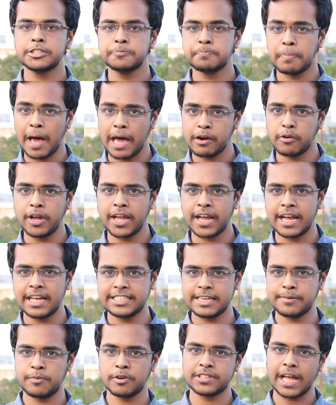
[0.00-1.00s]
ব্যাচ পার হয়ে
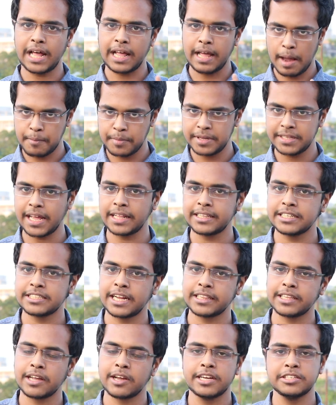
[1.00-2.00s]
গেছে এবং তা আমি তাদের
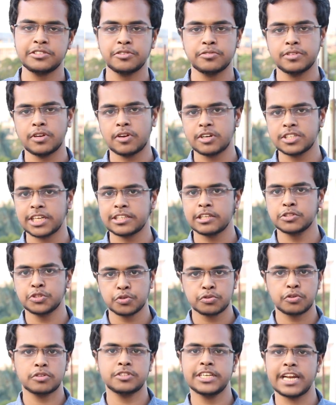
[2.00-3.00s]
সাথে কিছু জনের সাথে
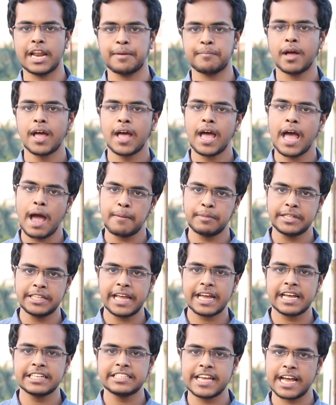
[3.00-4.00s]
যুক্ত ছিলাম আমি
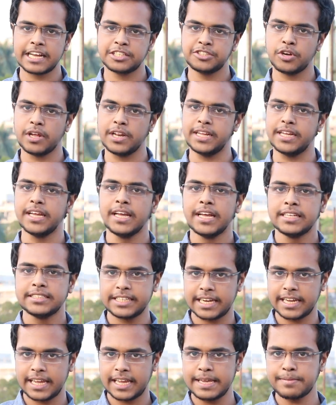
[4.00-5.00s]
দেখেছি অ্যাকচুয়ালি
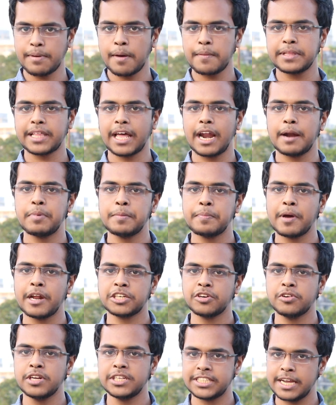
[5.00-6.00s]
যে কিভাবে তারা
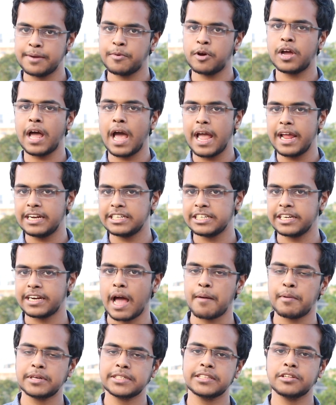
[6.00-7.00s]
প্রিপারেশন নিচ্ছে এবং
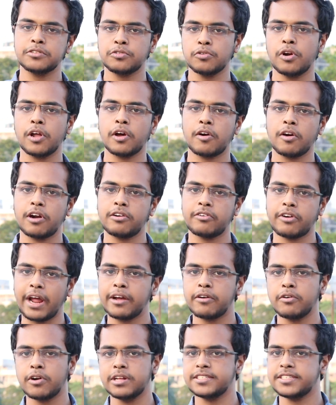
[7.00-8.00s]
সেটা আমার সাথে তুলনা করার
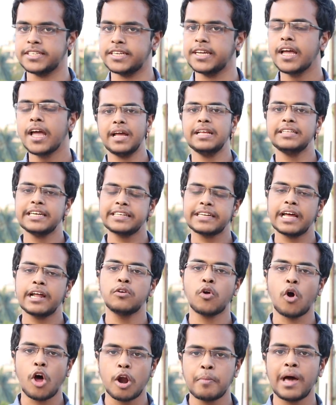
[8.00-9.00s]
ট্রাই করেছি যেটা
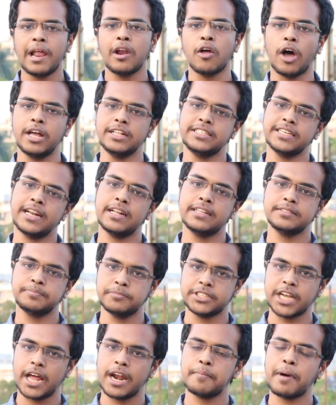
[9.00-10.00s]
নর্মাল হয় যারা
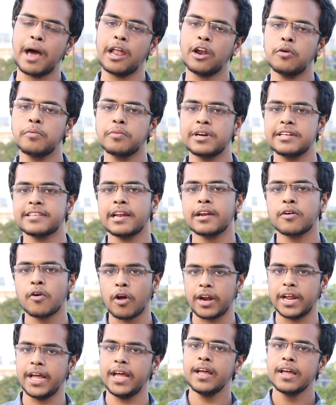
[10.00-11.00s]
যারা ভালো রেজাল্ট
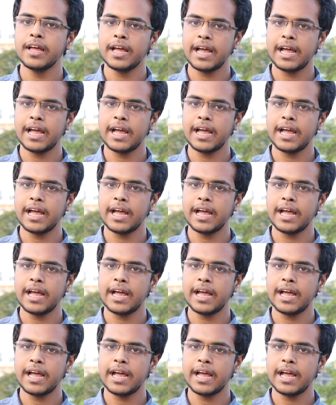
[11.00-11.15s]
করে